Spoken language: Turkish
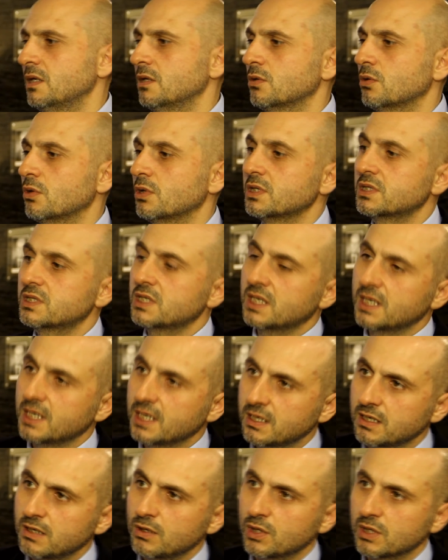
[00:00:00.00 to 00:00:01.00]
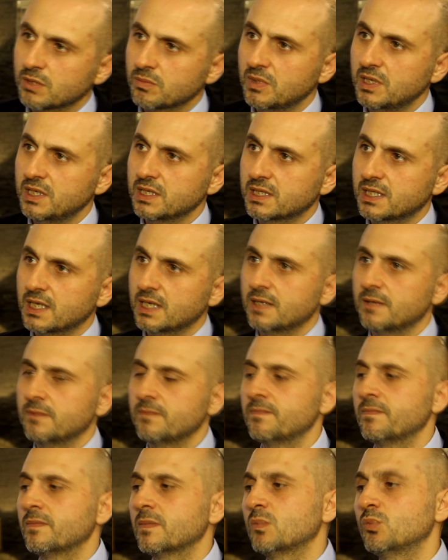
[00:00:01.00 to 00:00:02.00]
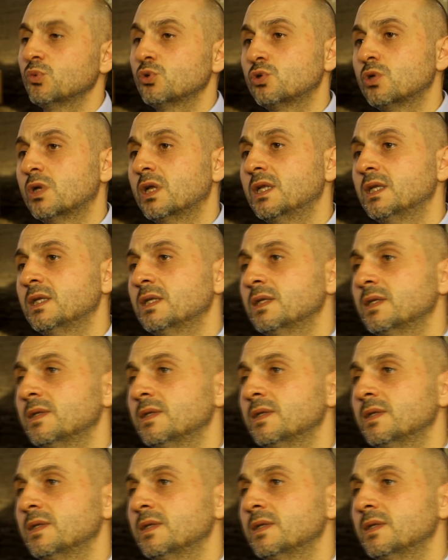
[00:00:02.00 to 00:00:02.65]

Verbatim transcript: Dolayısıyla yeni yönetmelikte bu sürenin